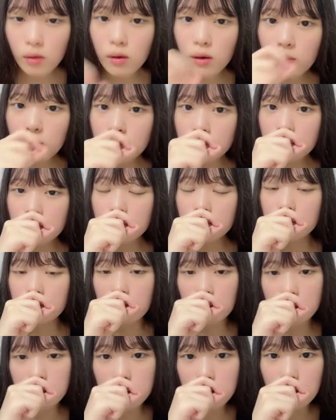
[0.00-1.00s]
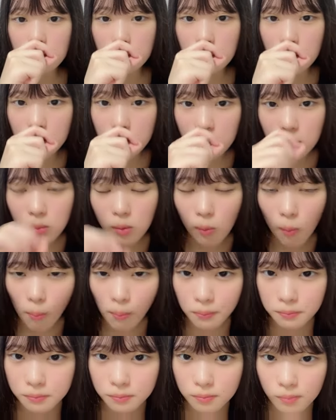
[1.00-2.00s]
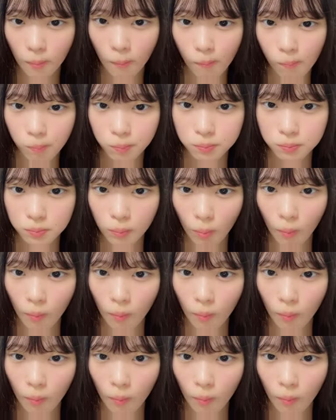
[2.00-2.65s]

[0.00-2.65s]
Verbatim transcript: 香味ソースなんか聞いたことあるかもお酢入れ